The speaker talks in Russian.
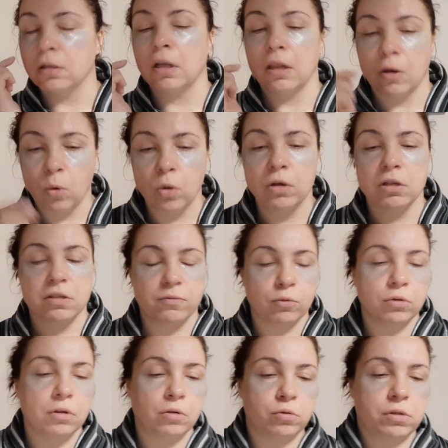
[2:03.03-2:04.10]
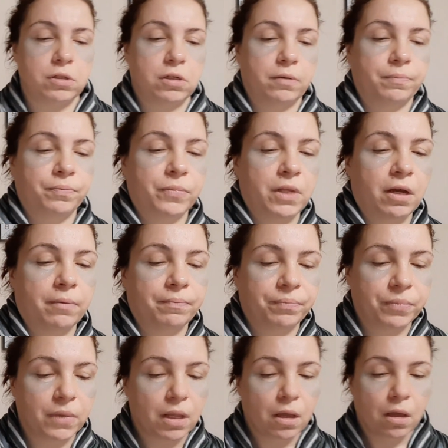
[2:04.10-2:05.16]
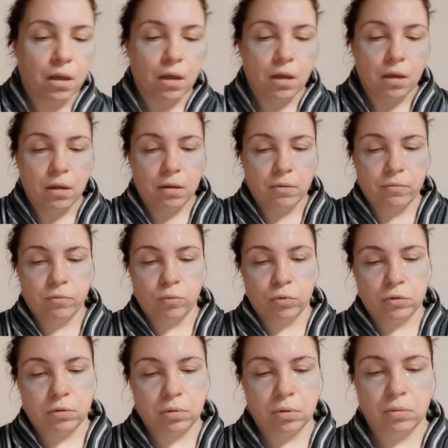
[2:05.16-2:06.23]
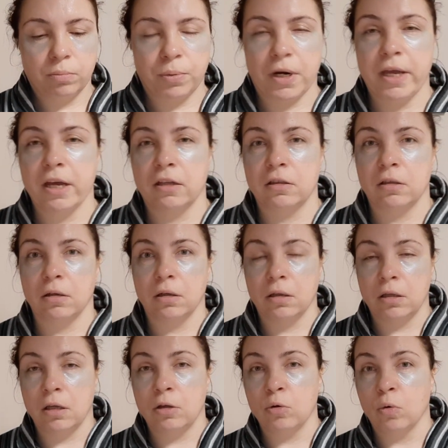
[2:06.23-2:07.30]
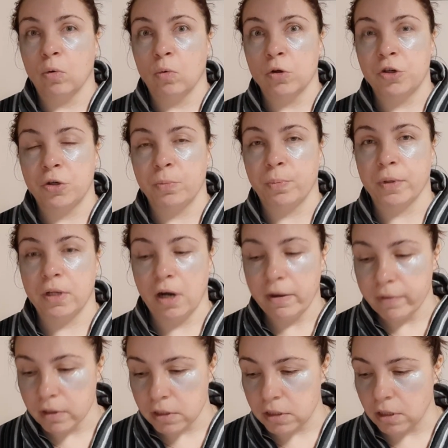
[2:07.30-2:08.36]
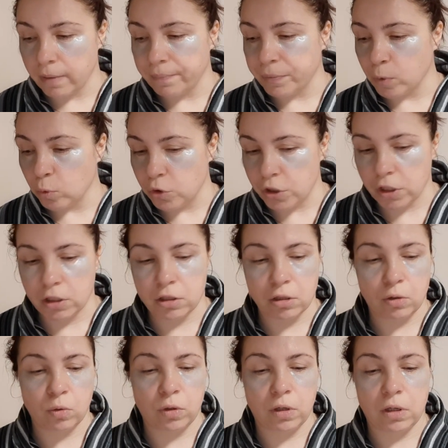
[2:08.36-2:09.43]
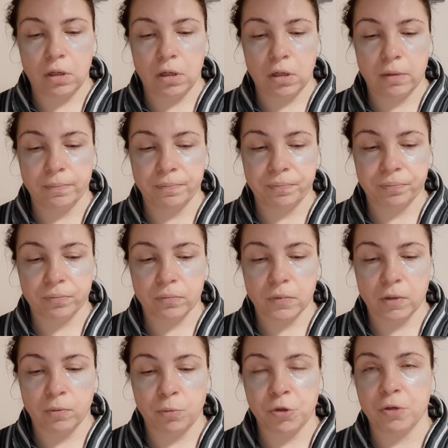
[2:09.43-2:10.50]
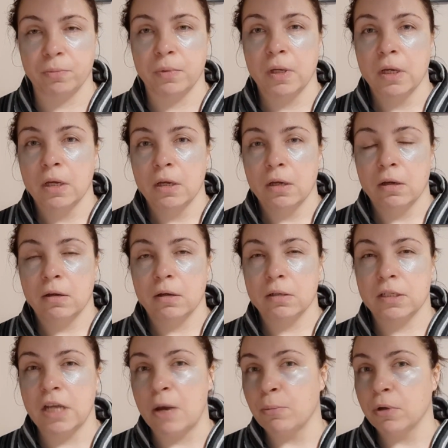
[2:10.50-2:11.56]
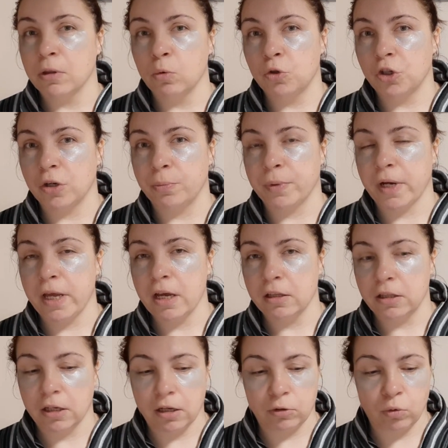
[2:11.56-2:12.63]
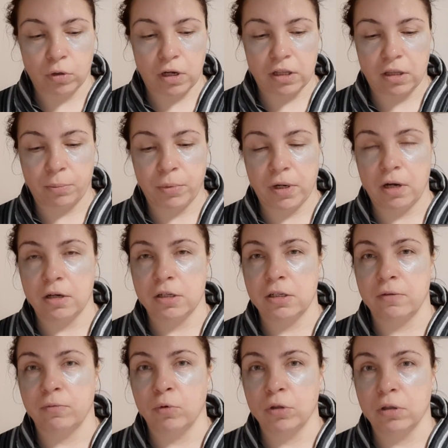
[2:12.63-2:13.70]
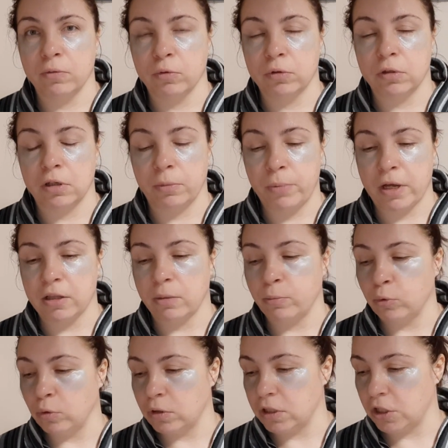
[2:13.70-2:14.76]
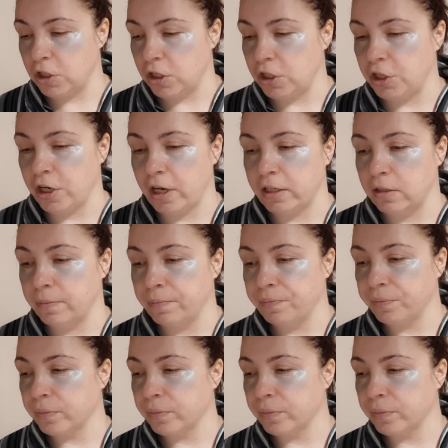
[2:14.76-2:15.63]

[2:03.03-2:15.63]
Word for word: Колокольный звон на Руси, да. Вот. Проект ее очень понравился учителю. И, в общем, самые лучшие проекты, которые отобрали сегодня, вот ребята будут защищать.